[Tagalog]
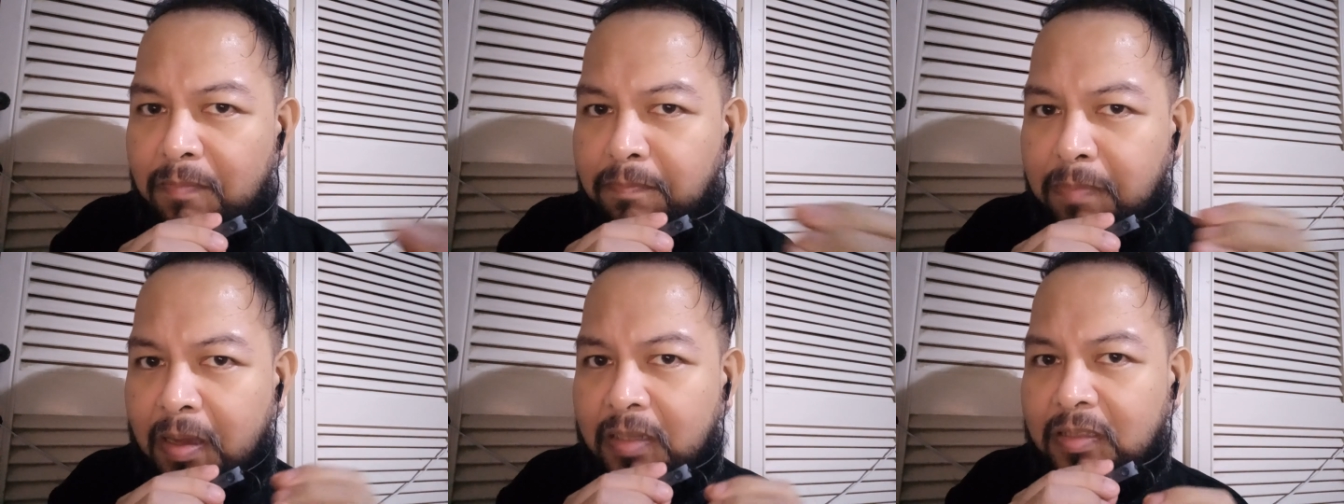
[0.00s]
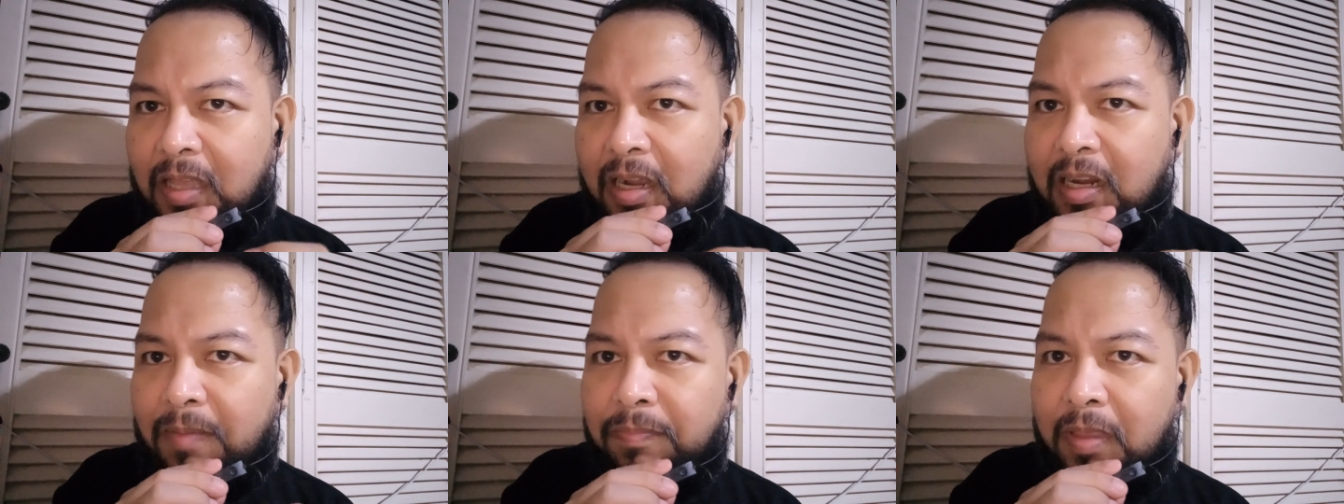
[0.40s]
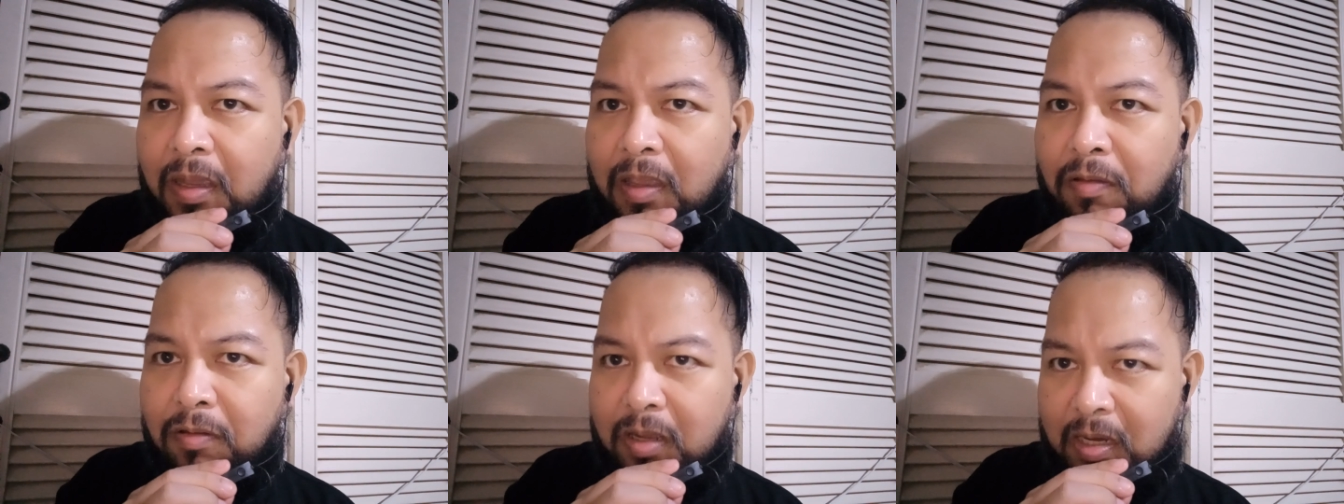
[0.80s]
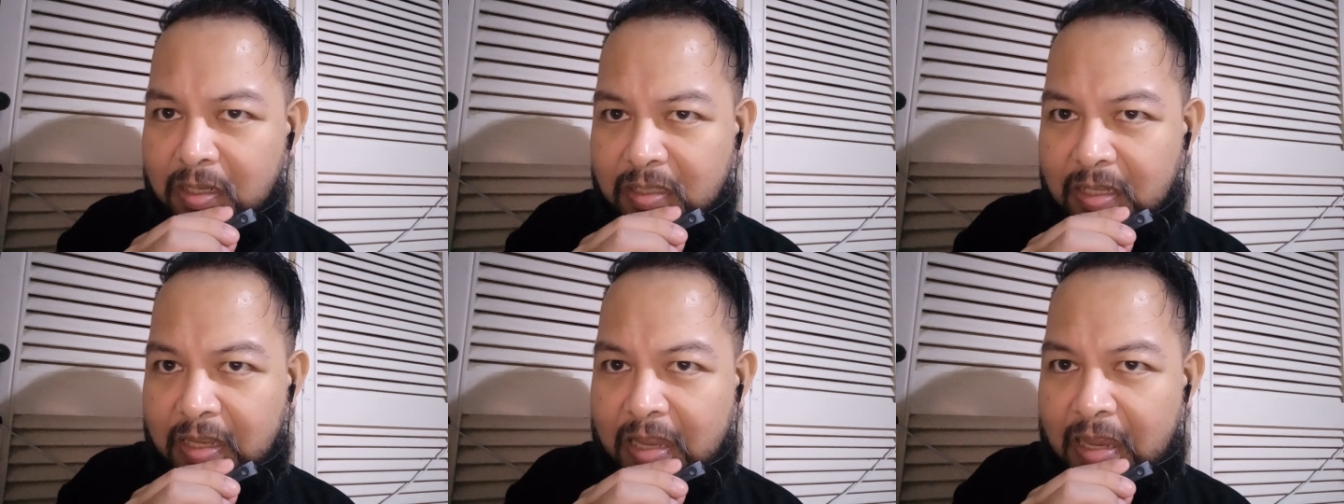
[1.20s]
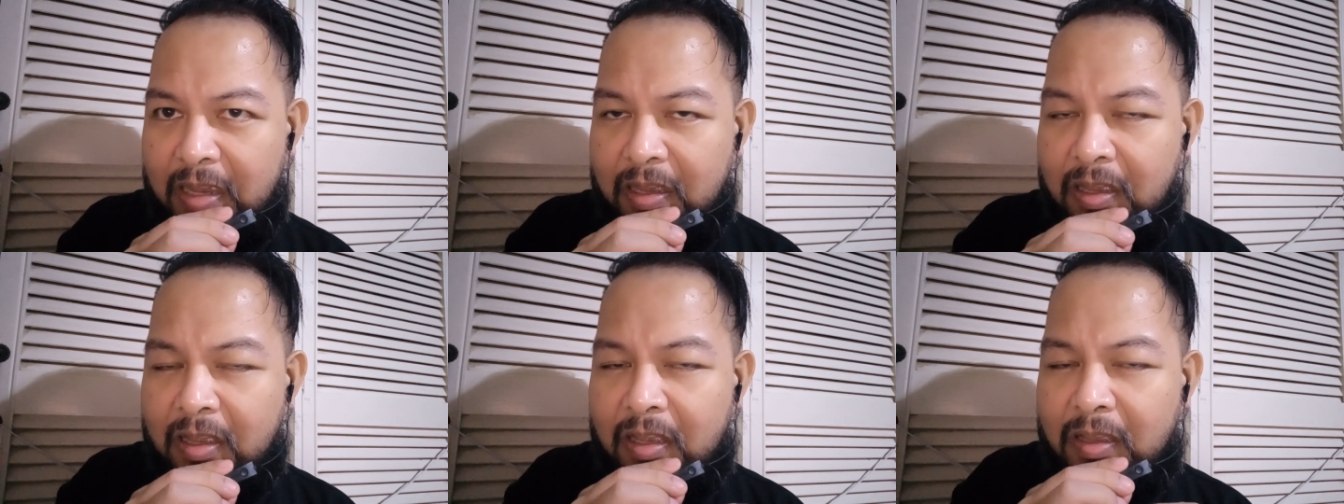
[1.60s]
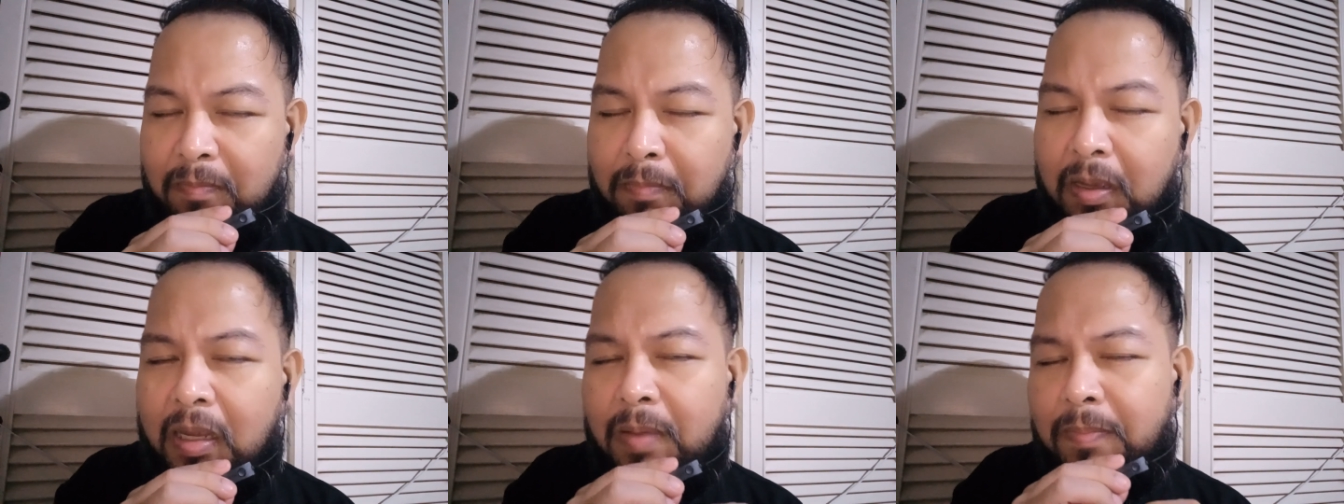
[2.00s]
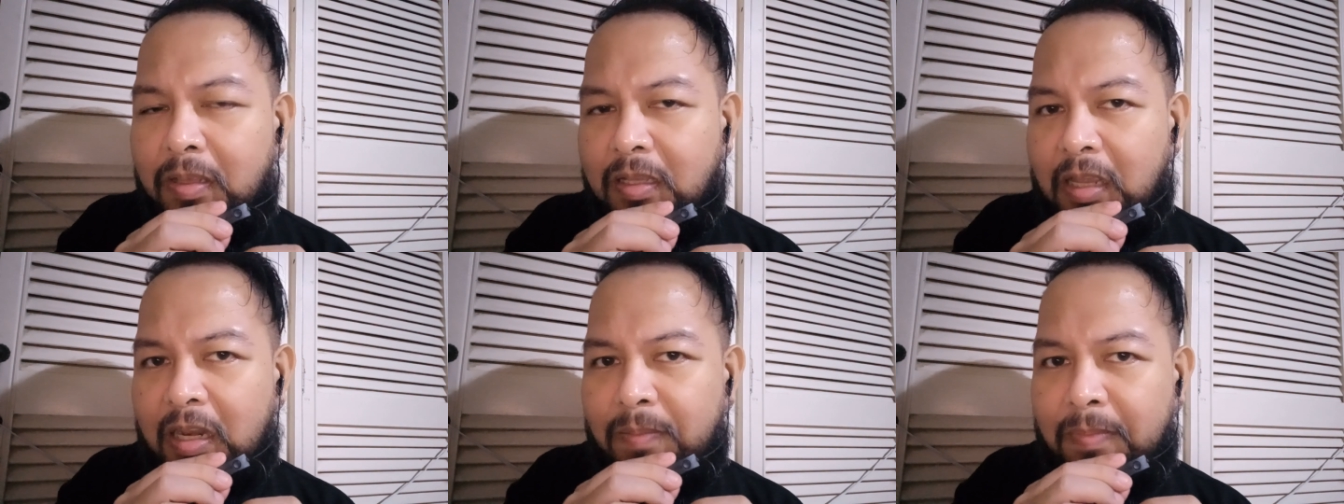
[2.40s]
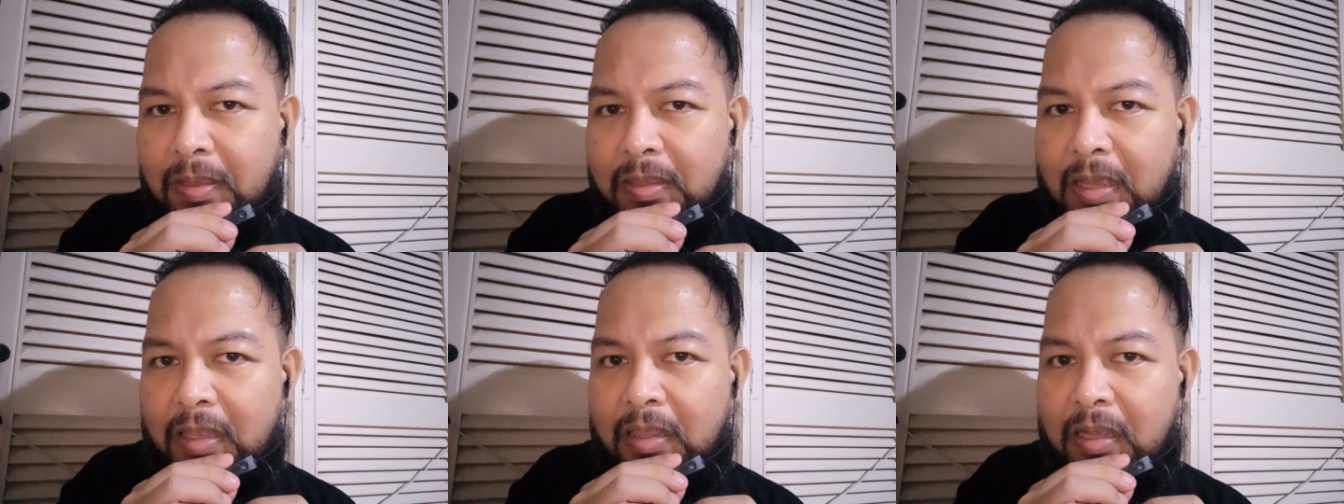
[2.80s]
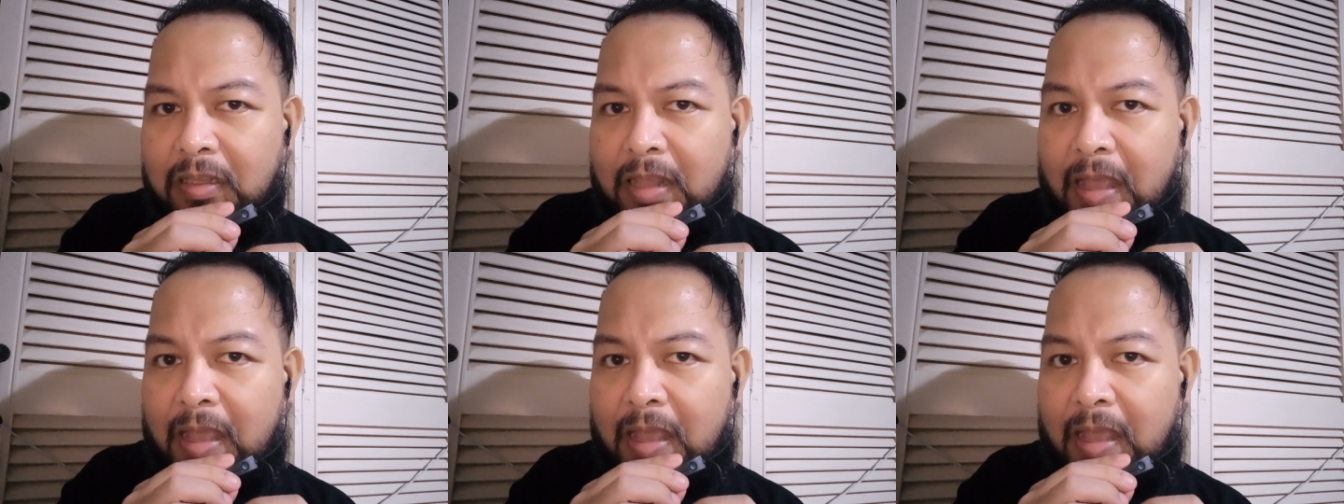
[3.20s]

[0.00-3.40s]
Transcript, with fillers: pagtanggap ng iyong karistiya. Bagamat kalimitan ang